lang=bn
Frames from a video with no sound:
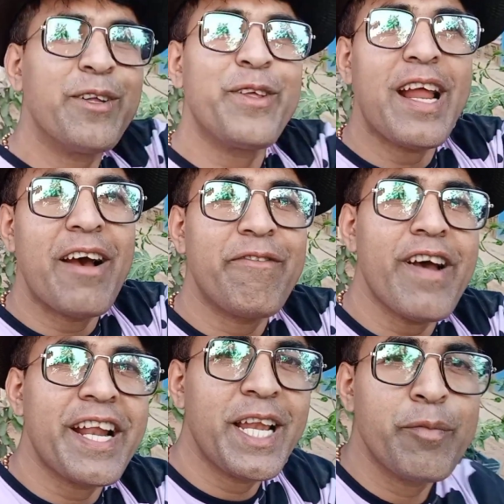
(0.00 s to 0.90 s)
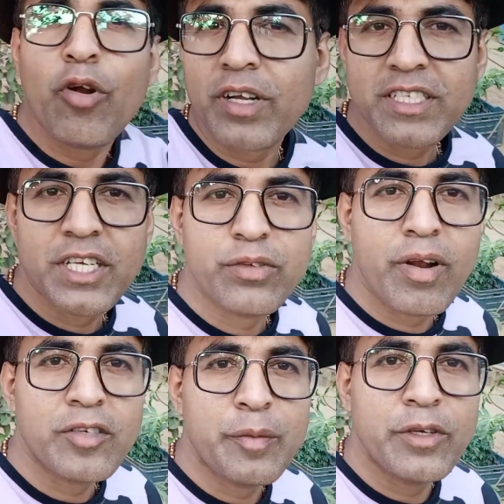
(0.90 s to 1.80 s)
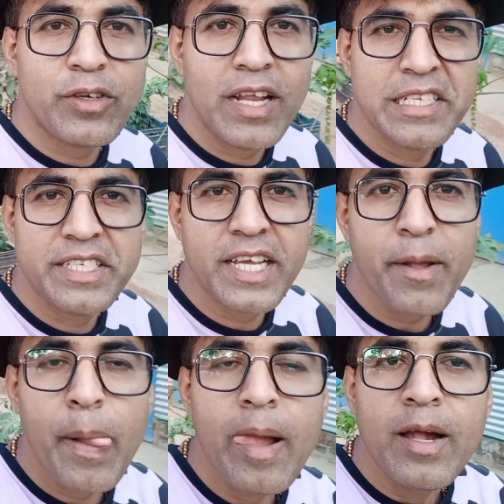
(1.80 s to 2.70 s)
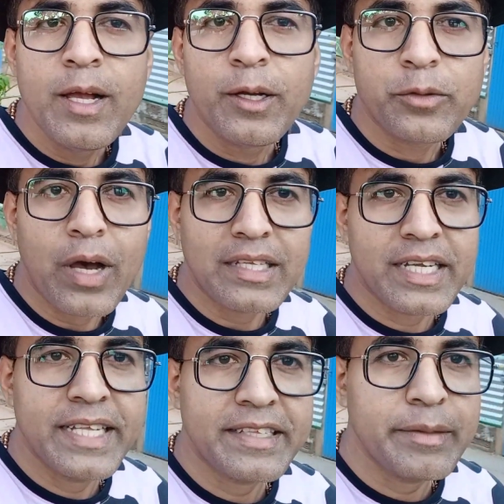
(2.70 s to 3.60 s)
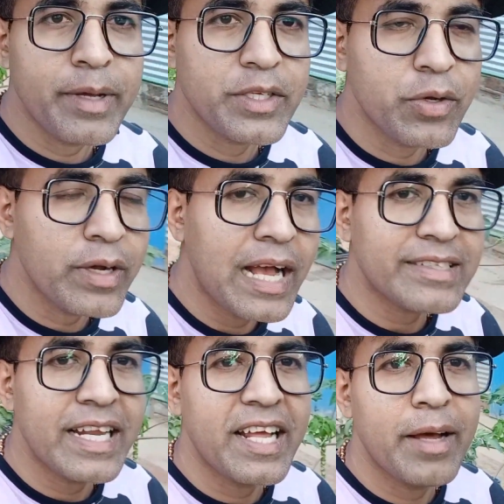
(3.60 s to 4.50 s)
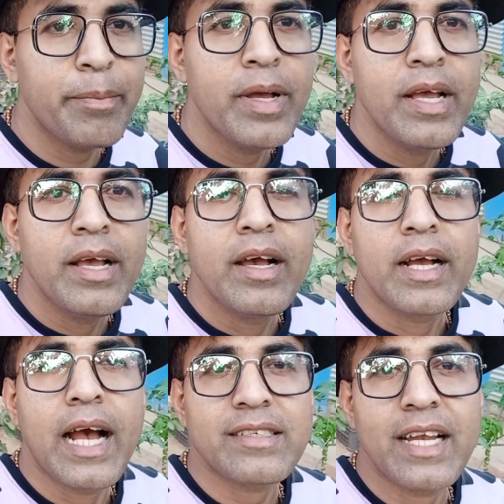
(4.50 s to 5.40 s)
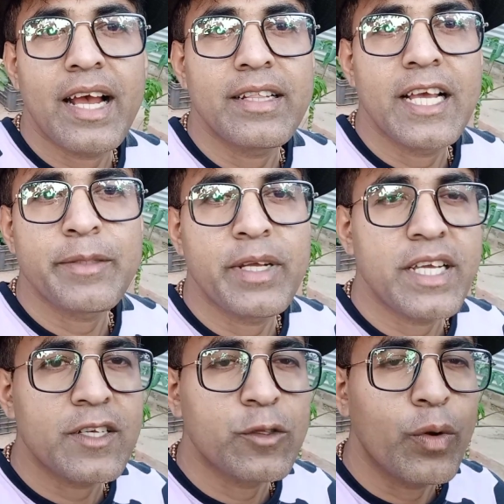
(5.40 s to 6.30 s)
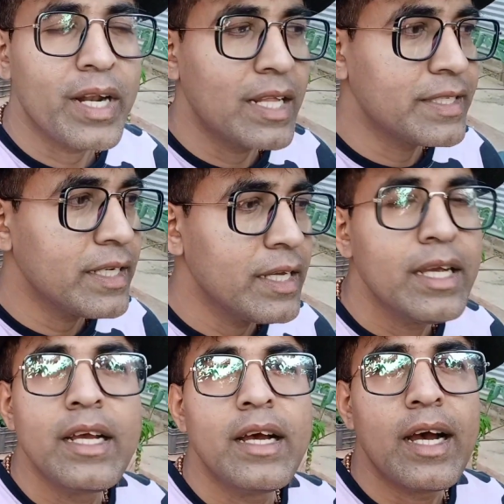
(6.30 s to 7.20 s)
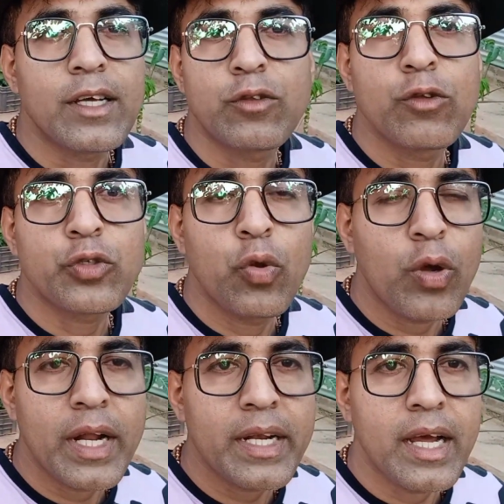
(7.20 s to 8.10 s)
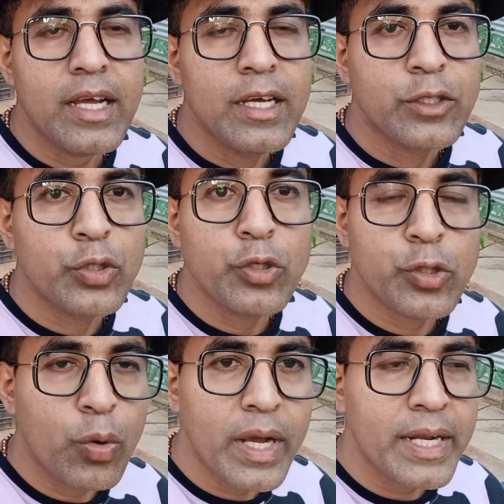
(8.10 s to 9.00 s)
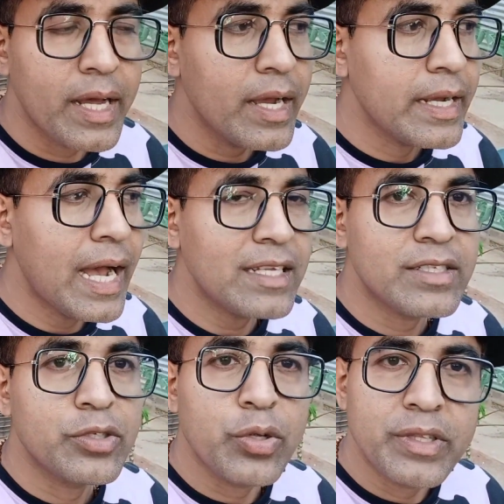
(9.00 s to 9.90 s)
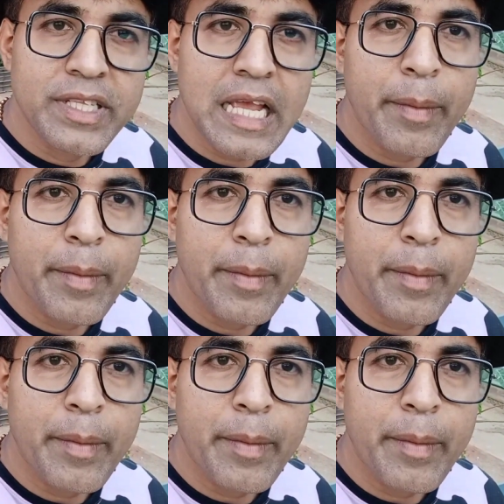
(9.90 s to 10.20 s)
বন্ধুরা ফাইনালি ব্লগটা শেষ করার সময় চলে এসেছে তো আজকে দেখতে পেয়েছ গাছ লাগালাম গাছ লাগান দেশ বাঁচান স্লোগান আছে শুধু স্লোগান না শুধু স্লোগান না গাছ সত্যিই